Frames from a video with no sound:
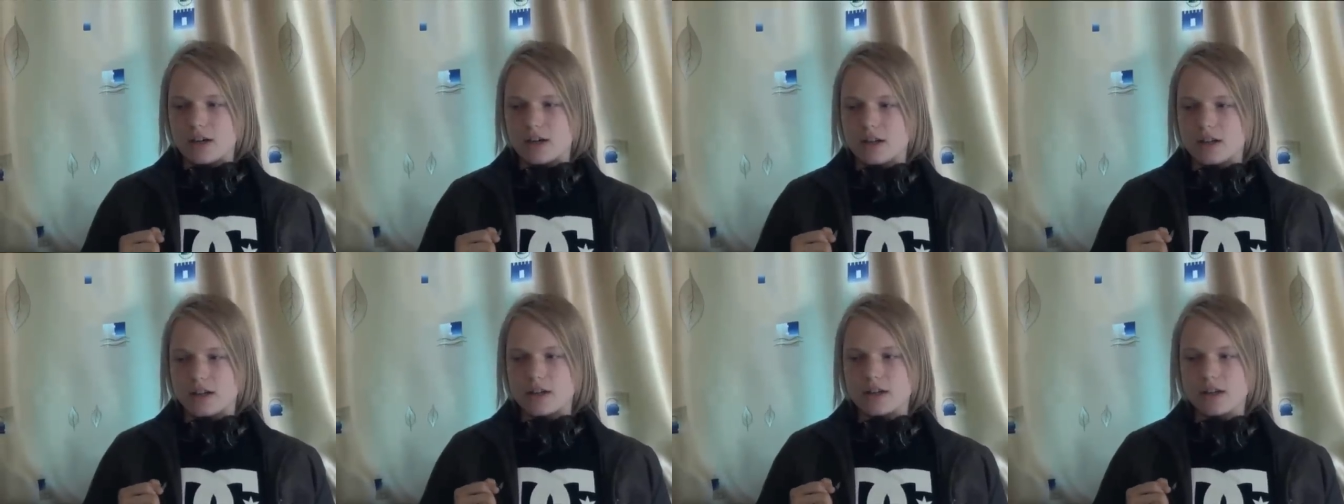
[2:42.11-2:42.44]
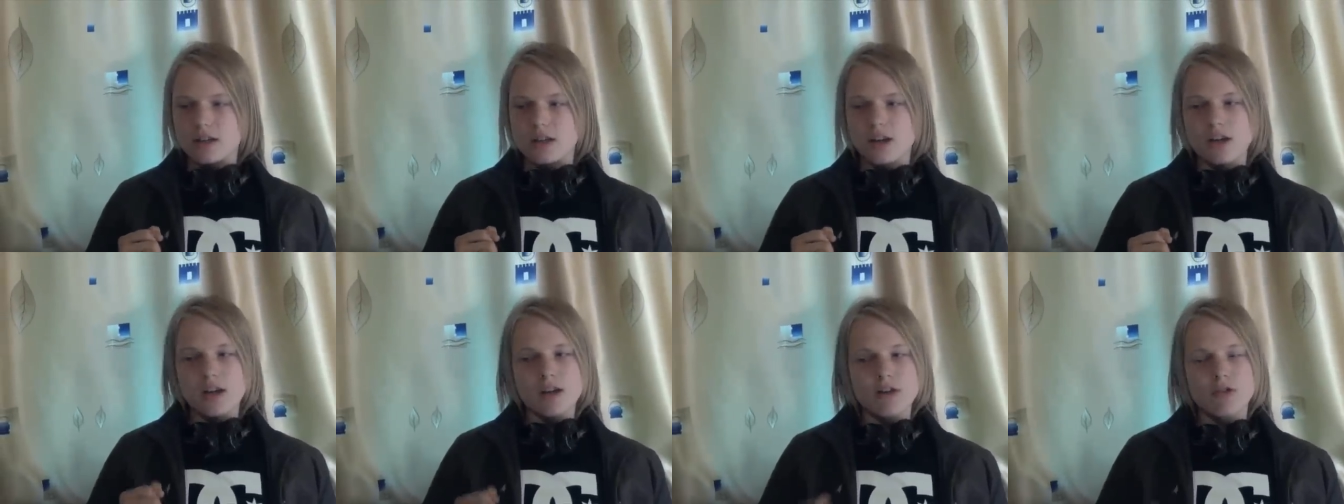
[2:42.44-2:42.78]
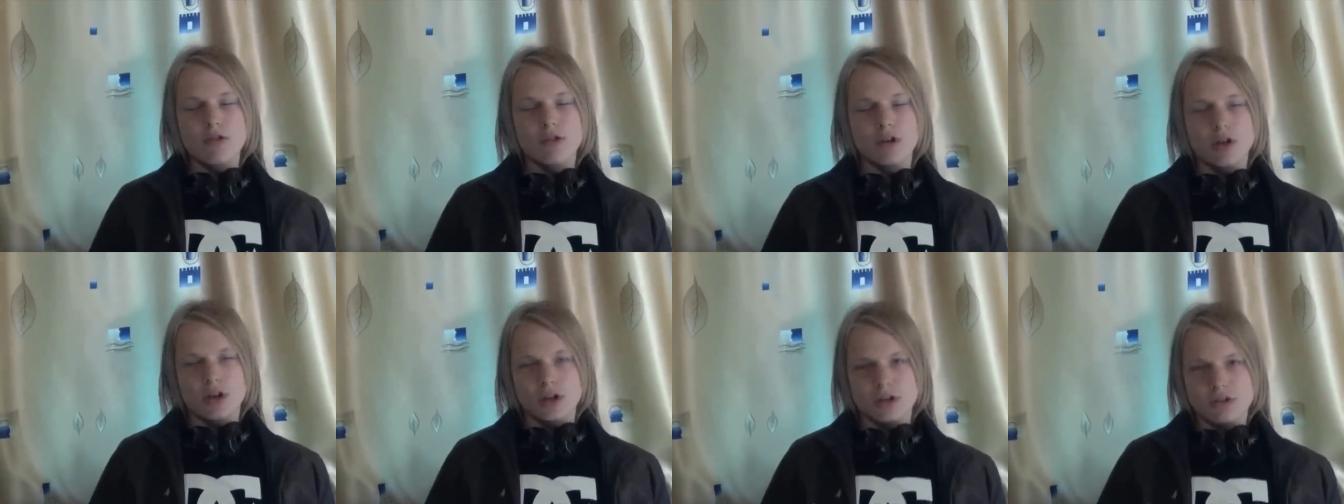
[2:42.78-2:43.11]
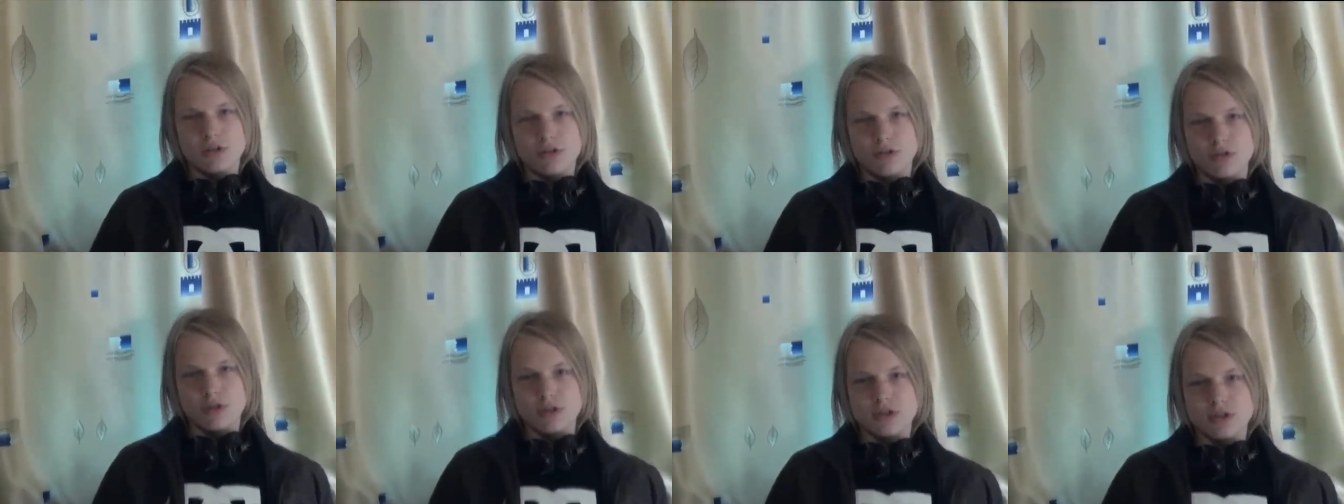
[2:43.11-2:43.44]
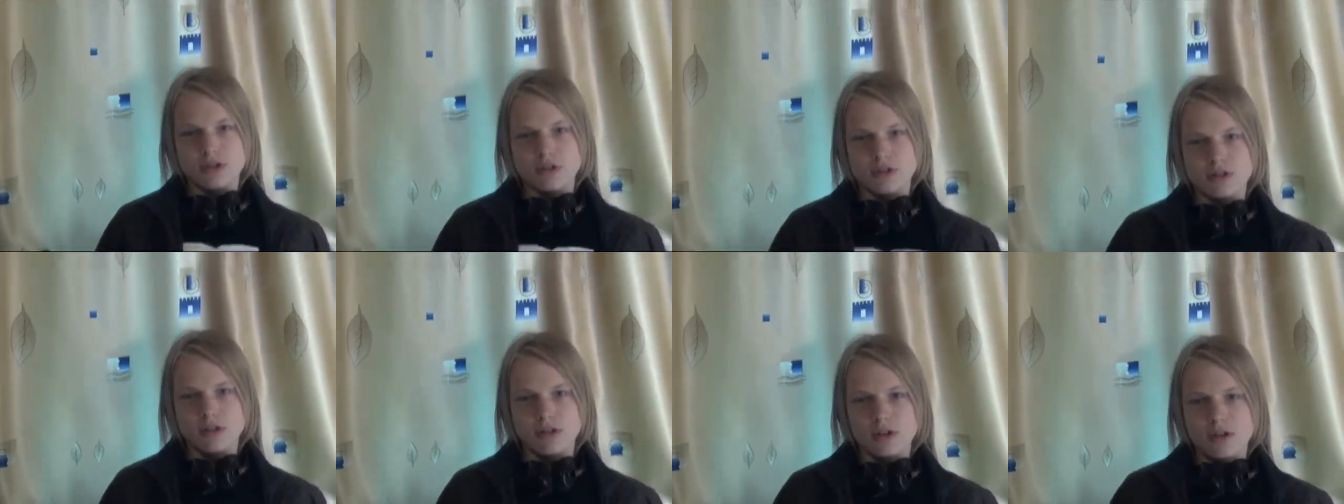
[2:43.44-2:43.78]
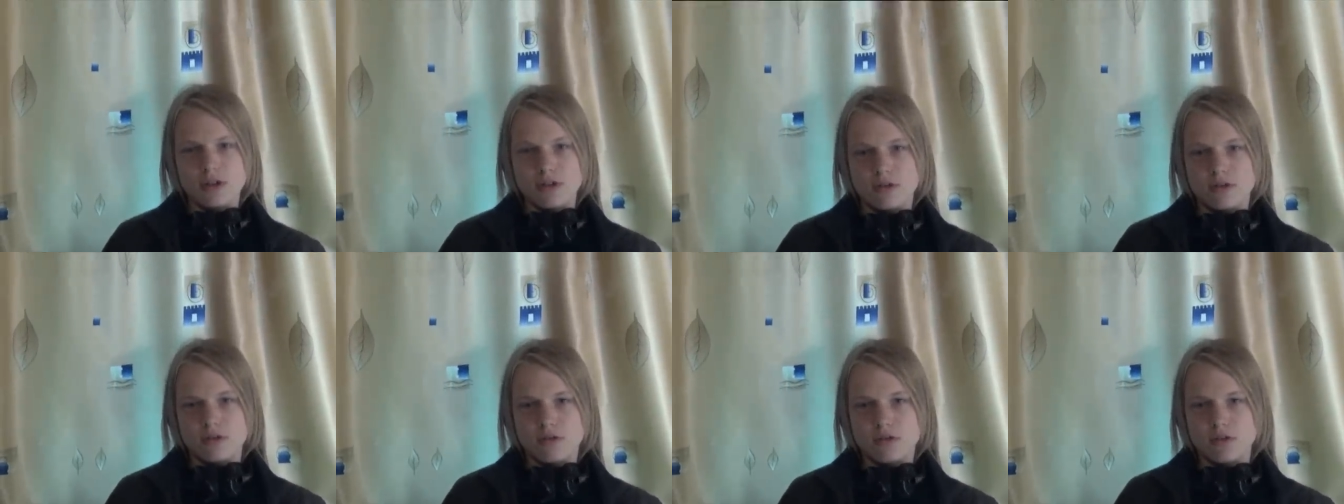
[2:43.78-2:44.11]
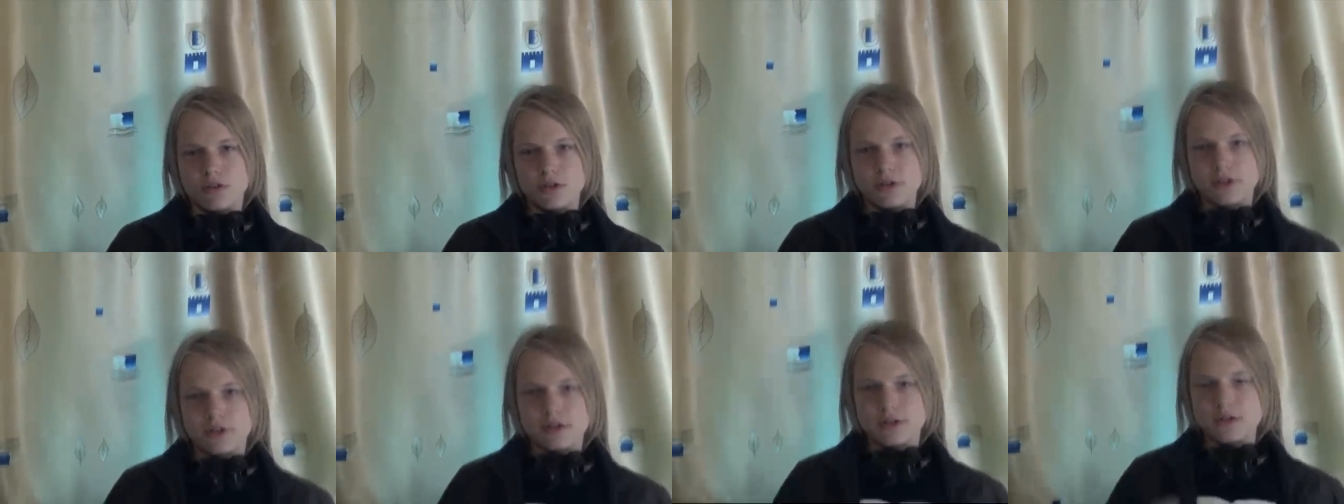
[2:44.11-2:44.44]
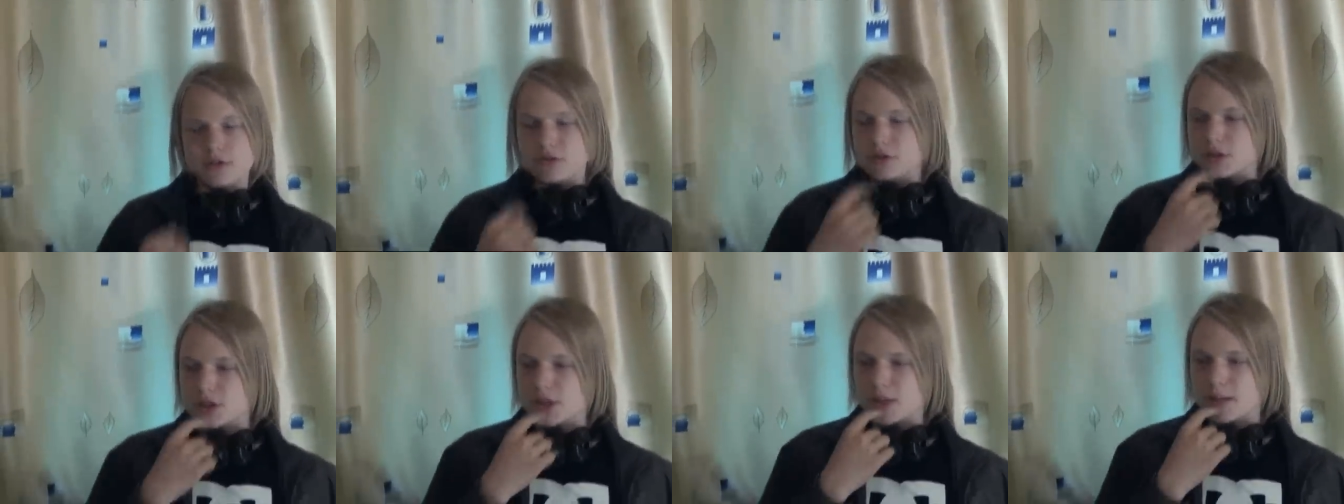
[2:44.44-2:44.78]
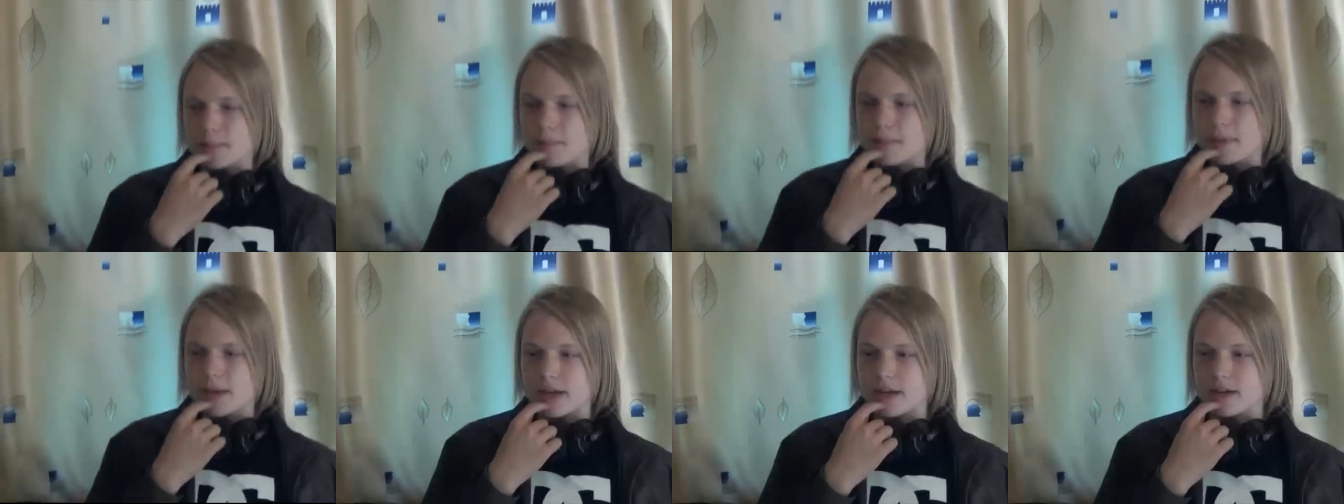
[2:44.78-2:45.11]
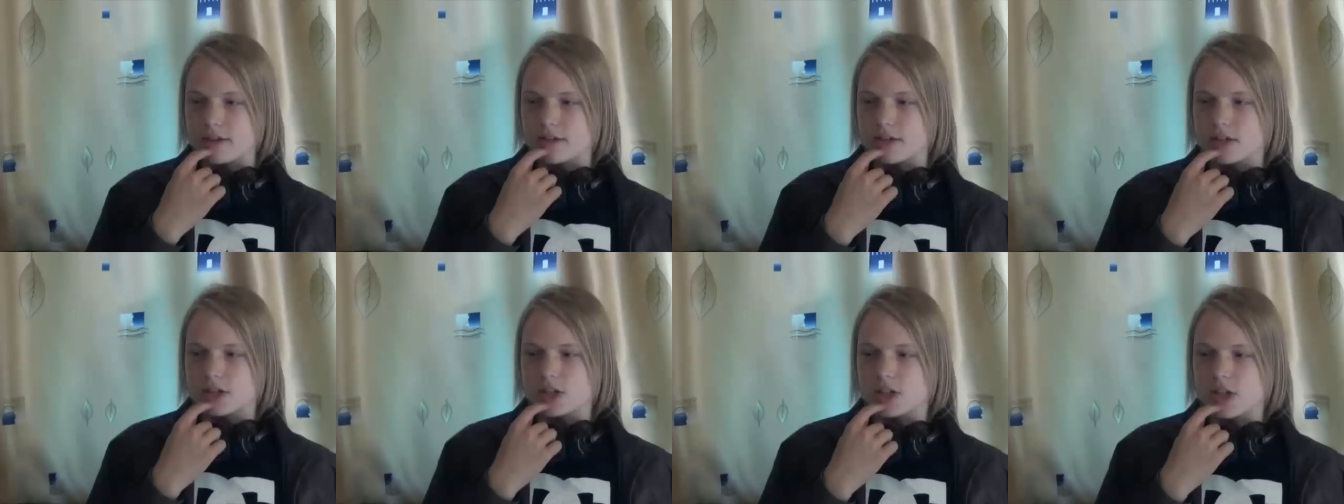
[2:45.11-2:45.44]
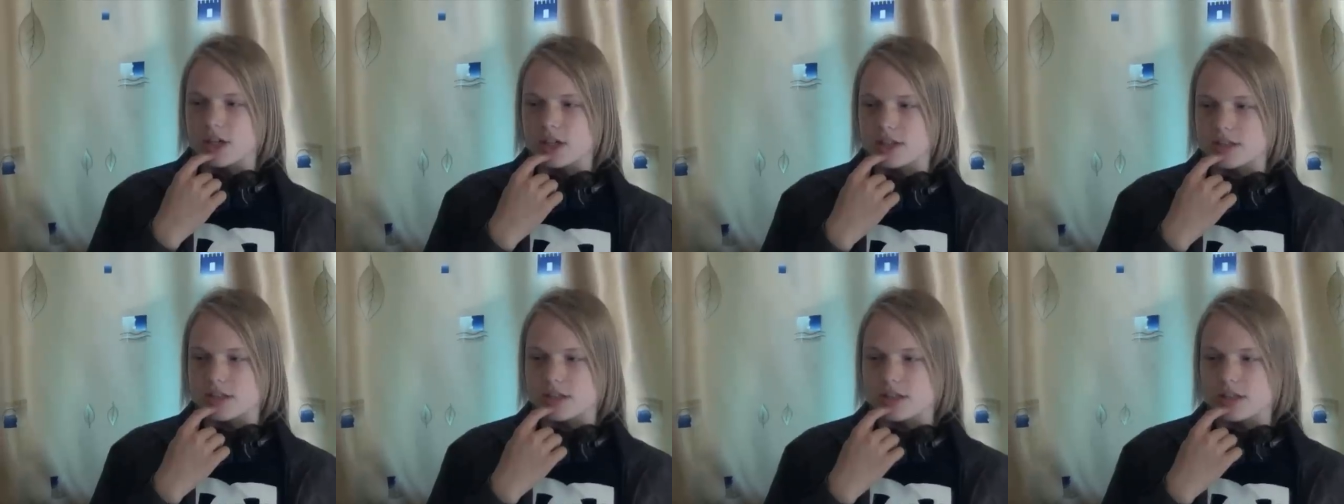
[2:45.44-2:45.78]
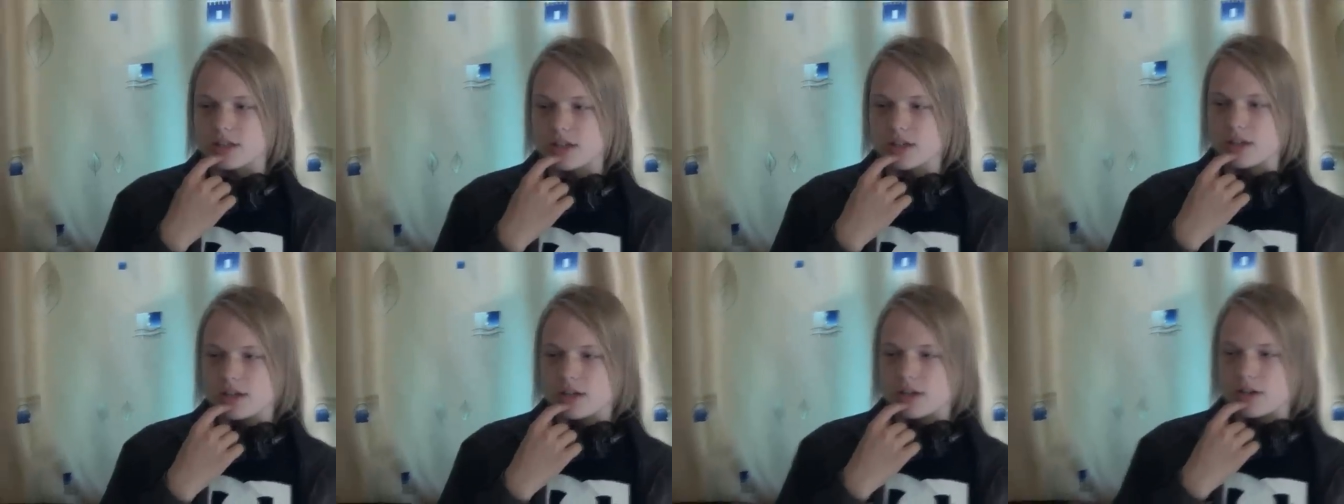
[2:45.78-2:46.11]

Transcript: недалеко отходит от сюжета первой части.